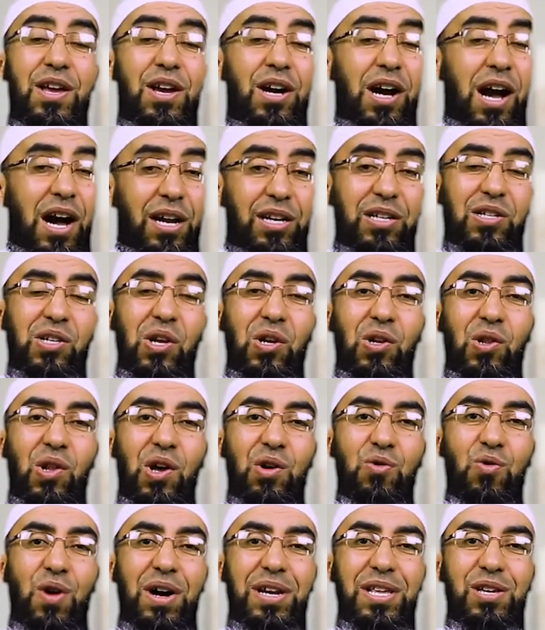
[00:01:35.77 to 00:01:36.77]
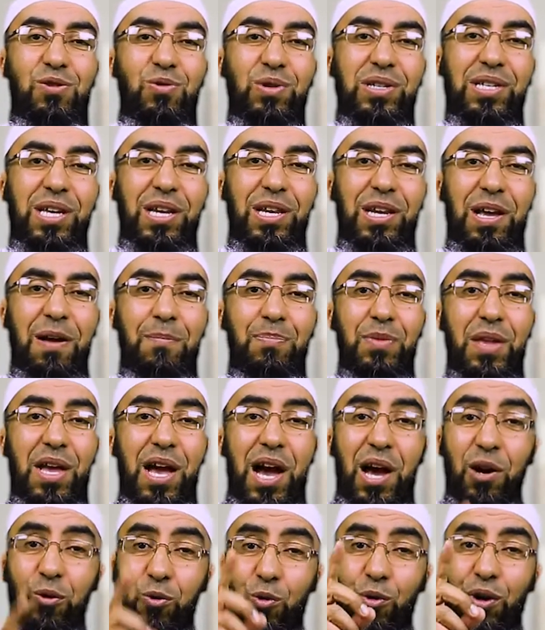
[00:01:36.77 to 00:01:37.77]
قال صلى الله عليه وسلم
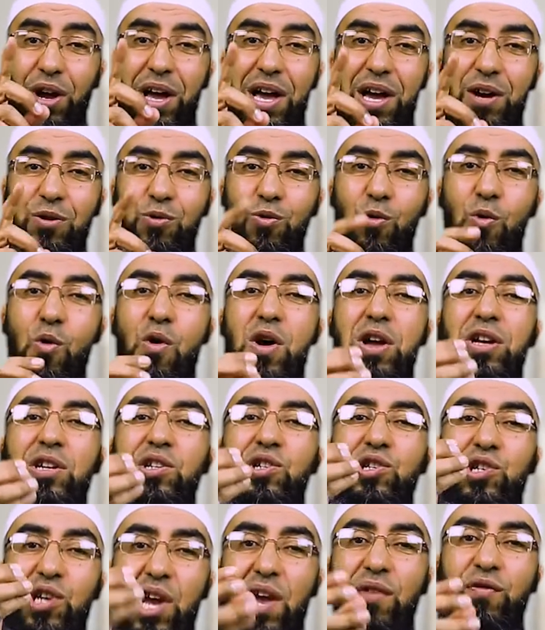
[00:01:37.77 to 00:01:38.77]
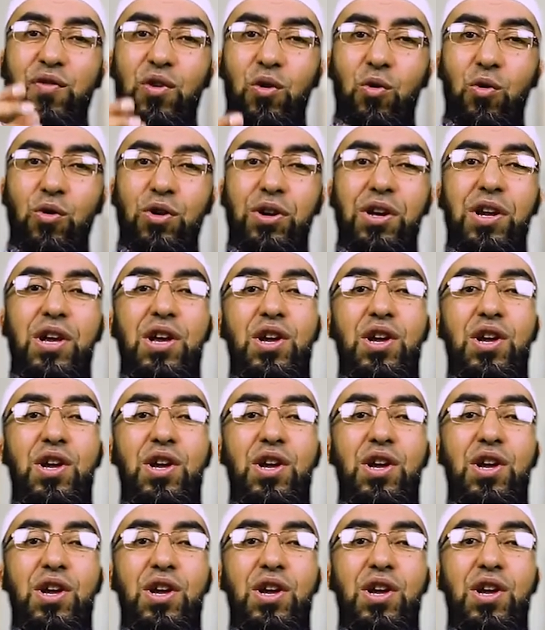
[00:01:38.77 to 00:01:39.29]
القرآن شافع